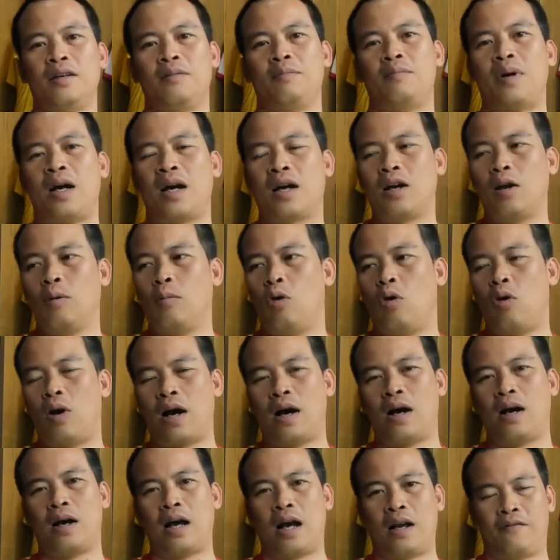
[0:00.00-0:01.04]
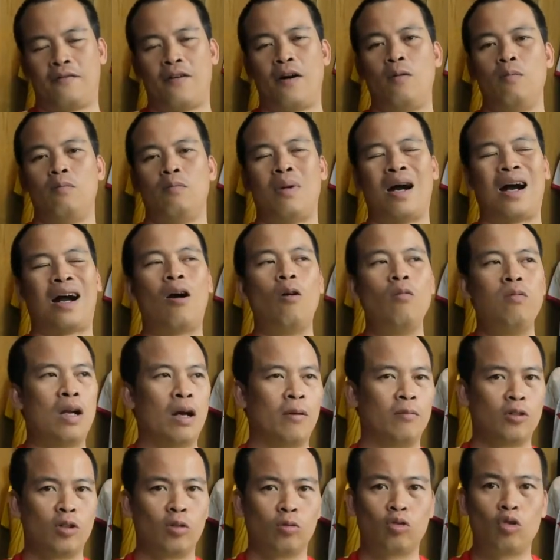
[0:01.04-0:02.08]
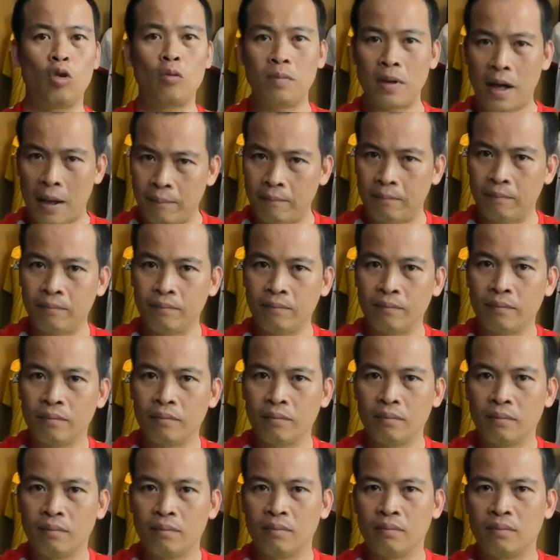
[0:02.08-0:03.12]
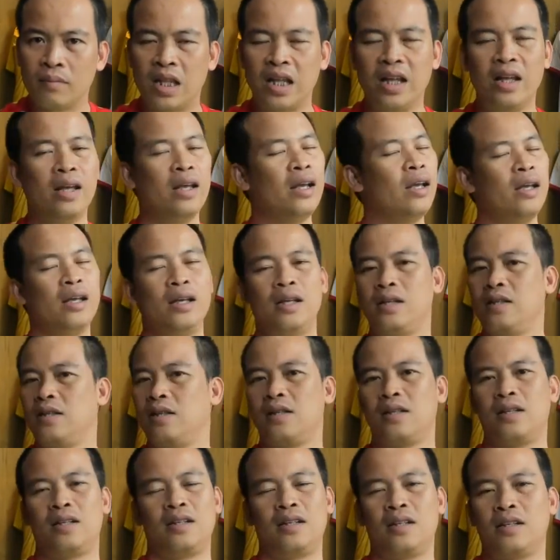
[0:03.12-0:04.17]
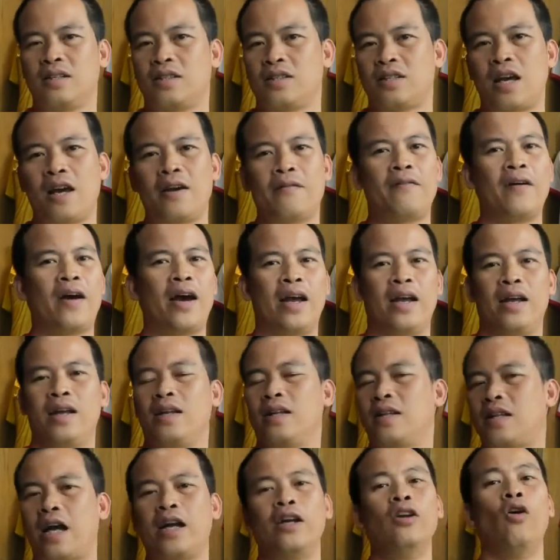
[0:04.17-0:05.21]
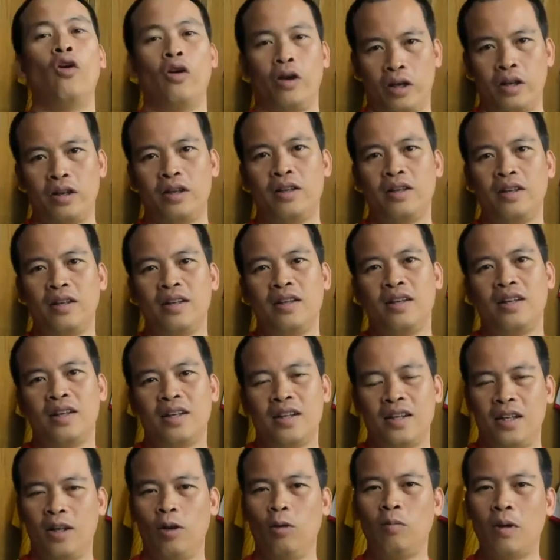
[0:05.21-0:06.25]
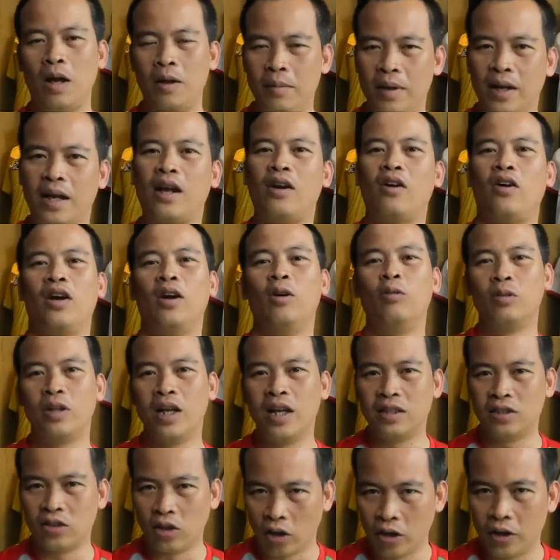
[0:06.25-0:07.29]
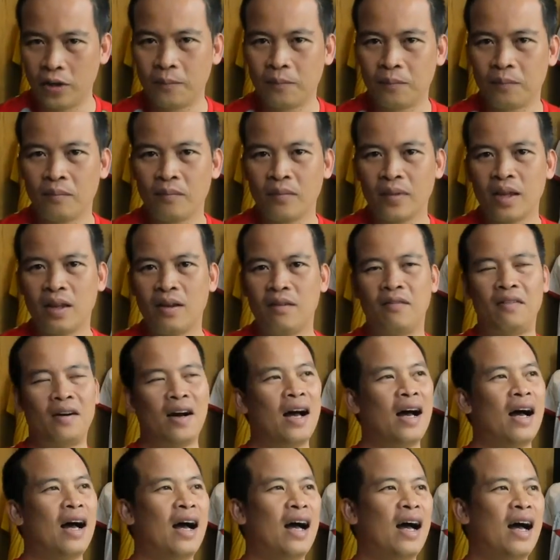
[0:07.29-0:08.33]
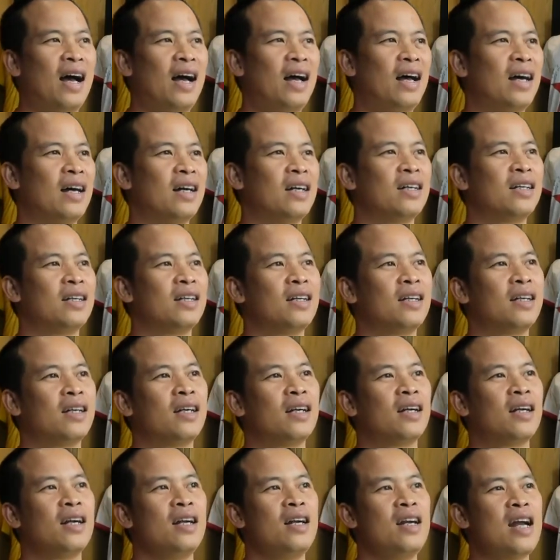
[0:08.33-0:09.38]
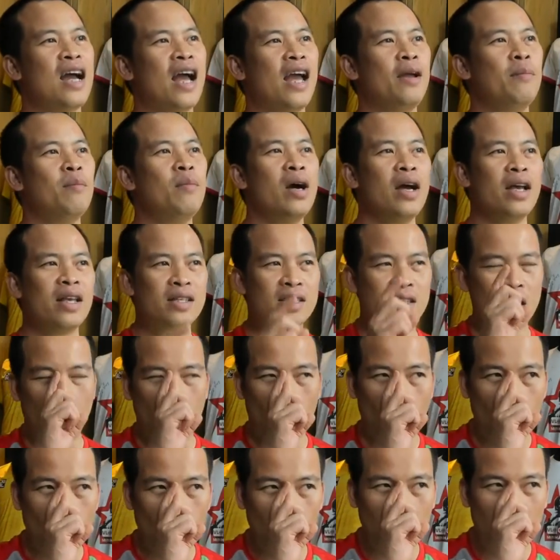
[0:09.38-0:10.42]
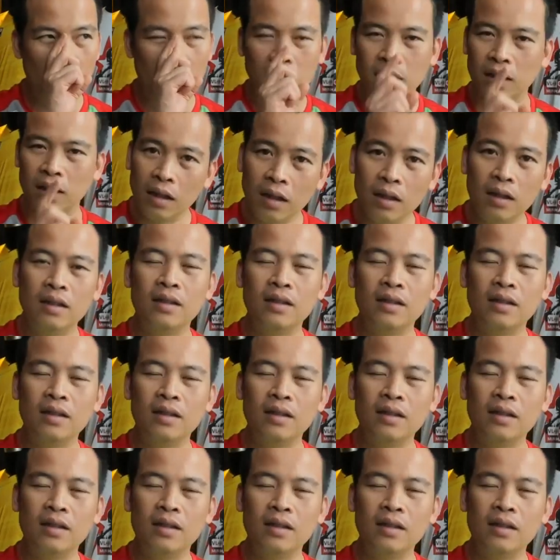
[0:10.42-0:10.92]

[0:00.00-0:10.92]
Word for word: mà câu lạc bộ Hà Hải Phòng mà không nằm trong top 5 thì sẽ phải thay đổi thì lúc đấy mình đã nói đầu tiên rồi và ngày 16 tháng 4